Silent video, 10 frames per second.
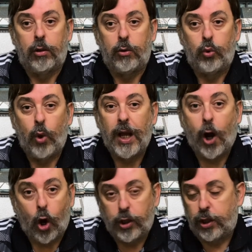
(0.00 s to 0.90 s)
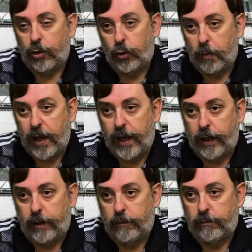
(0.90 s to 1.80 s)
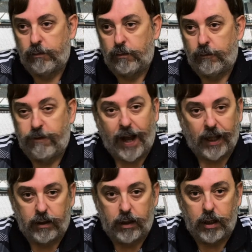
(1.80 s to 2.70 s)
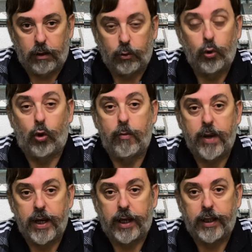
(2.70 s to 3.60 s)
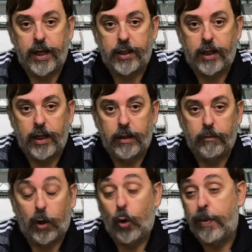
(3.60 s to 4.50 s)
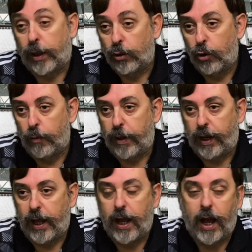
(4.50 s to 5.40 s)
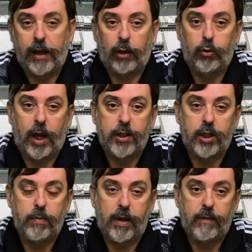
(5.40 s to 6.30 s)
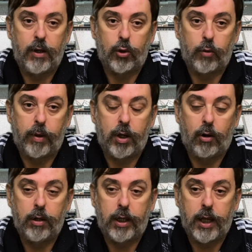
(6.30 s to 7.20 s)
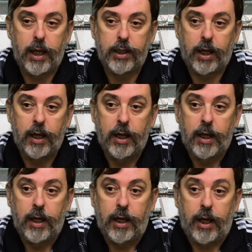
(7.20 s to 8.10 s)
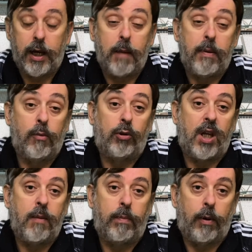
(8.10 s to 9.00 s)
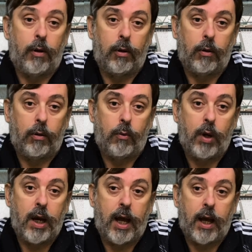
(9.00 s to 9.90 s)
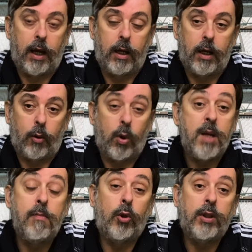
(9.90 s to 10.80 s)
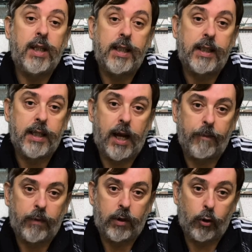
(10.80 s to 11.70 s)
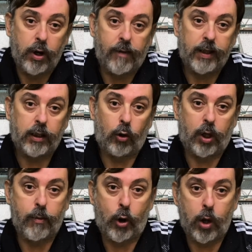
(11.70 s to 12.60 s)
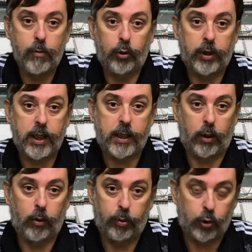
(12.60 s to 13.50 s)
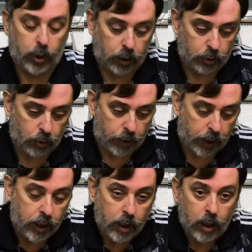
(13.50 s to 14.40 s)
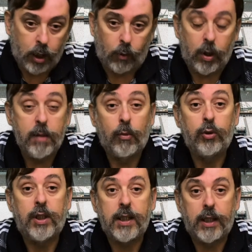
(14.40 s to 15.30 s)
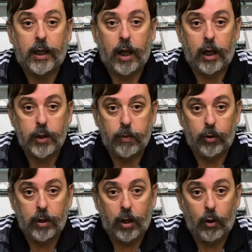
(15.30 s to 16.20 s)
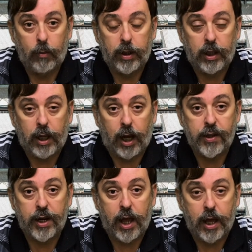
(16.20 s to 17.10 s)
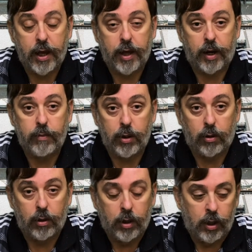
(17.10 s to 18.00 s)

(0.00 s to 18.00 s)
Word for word: due gol, secondo me, fatti, uno con Bernardeschi, ma lo perdono perché ha dato un assist meraviglioso per il gol di Chiesa, e nel primo tempo quella, quell'immondizia, d'ora in avanti lo chiamerò immondizia, non più giocatore, quell'immondizia che risponde al nome di Adrien Rabiot